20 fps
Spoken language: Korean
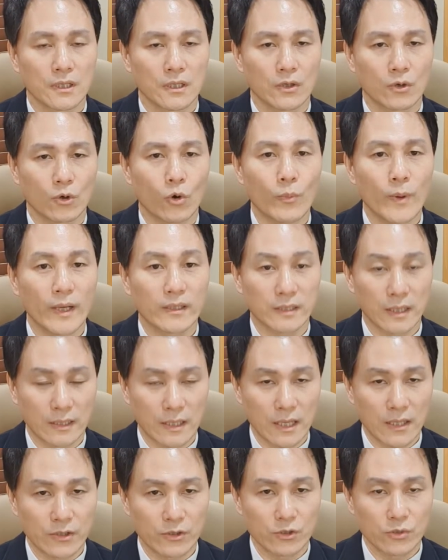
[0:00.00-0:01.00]

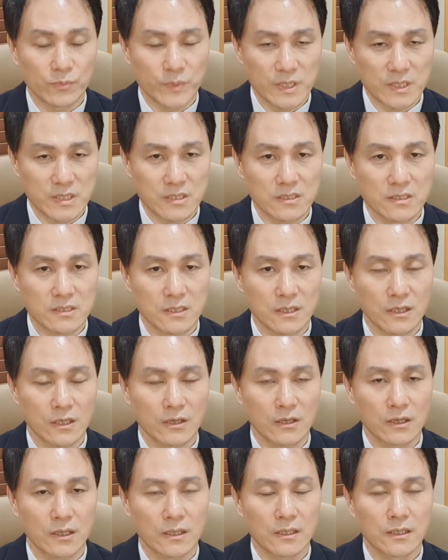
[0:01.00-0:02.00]
500데나리온 빚진
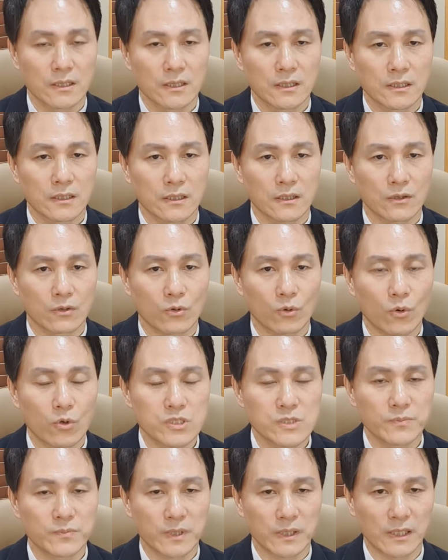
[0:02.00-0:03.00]
자 그리고
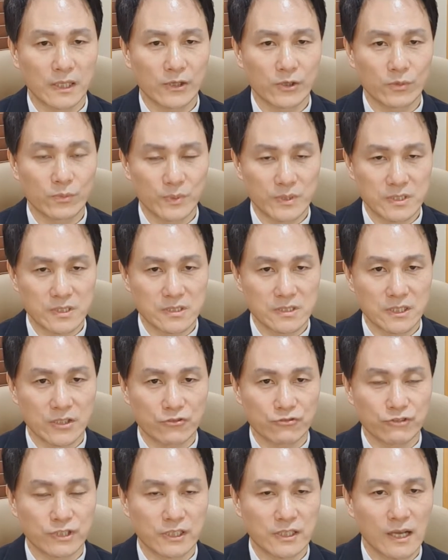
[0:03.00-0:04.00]
50데나리온 빚진 자
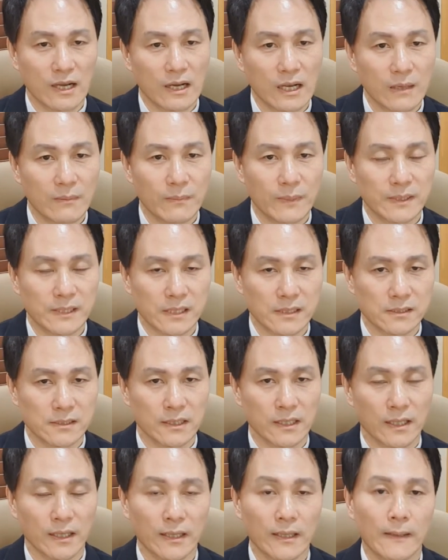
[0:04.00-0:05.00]
둘이 탕감
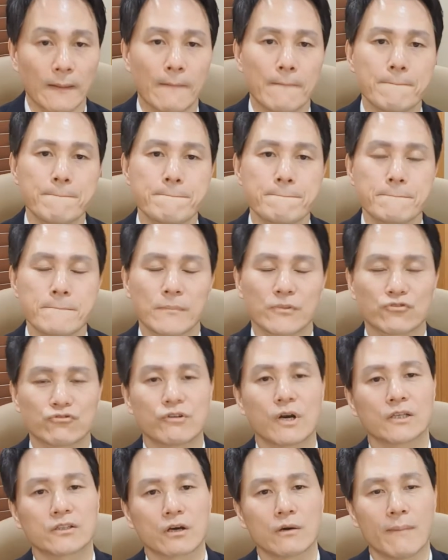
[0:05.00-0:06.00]
받았는데
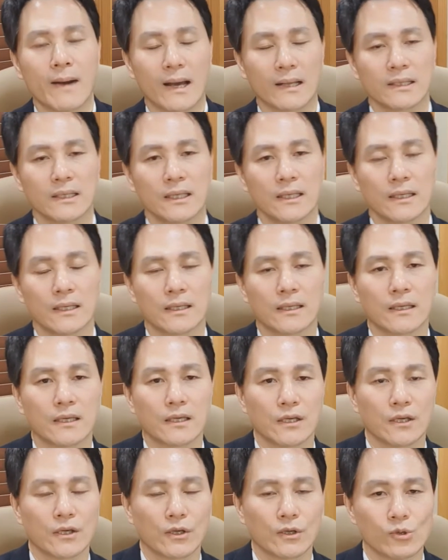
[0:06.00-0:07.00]
누가 더 많이
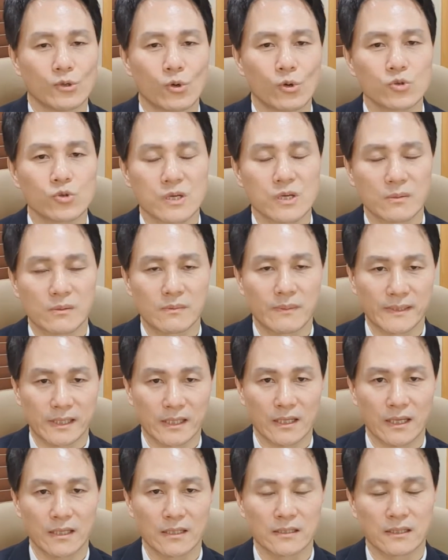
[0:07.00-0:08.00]
용서함을
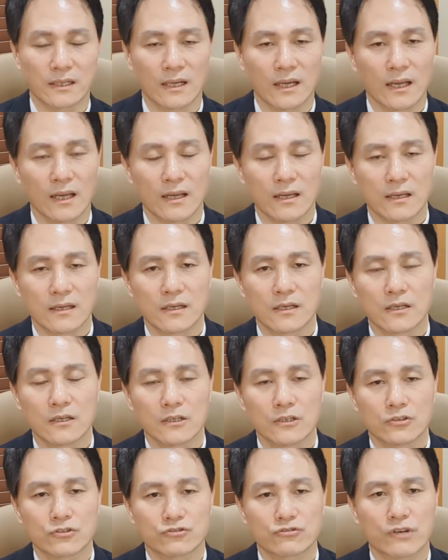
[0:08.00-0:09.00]
받았겠는가?
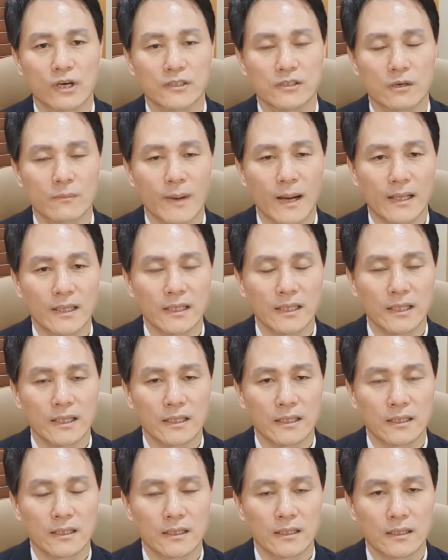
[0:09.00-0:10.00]
누가 더
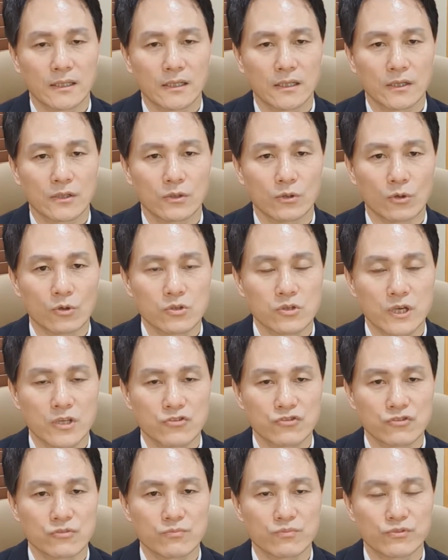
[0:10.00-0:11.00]
많이 용서해
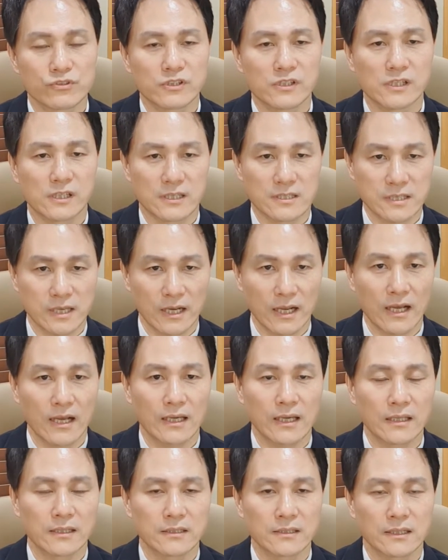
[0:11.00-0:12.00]
준 분을
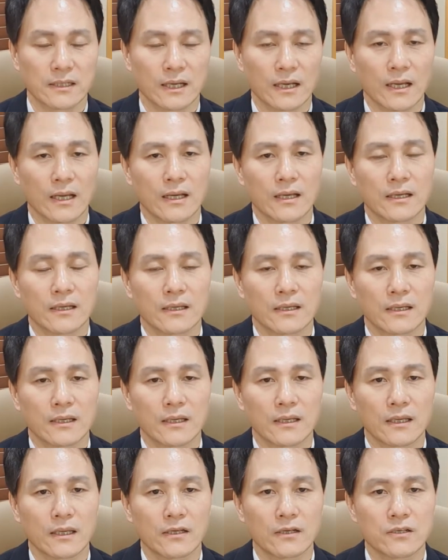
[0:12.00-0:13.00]
사랑하겠는가?
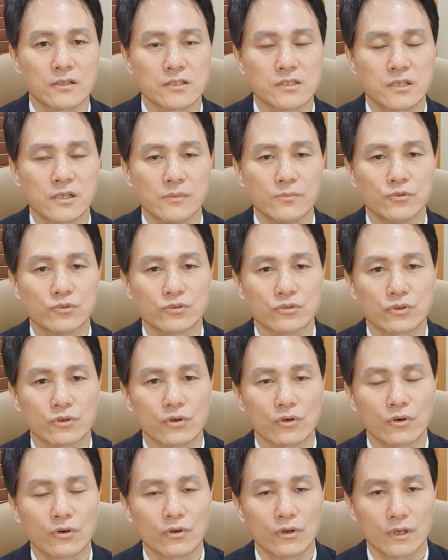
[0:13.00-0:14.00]
이런
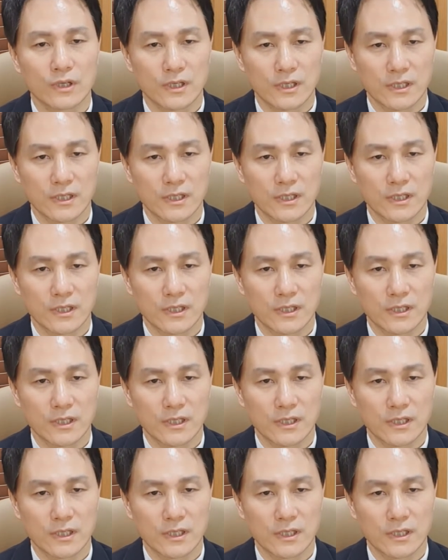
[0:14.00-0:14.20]
질문으로